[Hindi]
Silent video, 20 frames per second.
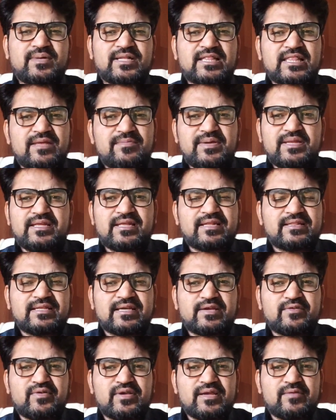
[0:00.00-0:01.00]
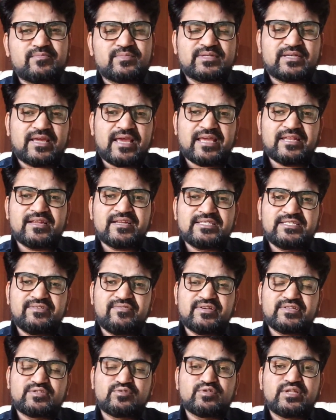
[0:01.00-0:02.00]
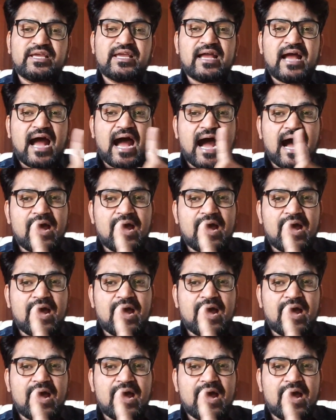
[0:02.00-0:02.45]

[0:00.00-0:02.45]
मतलब ही नहीं रहता क्योंकि एनर्जी वेस्ट होती है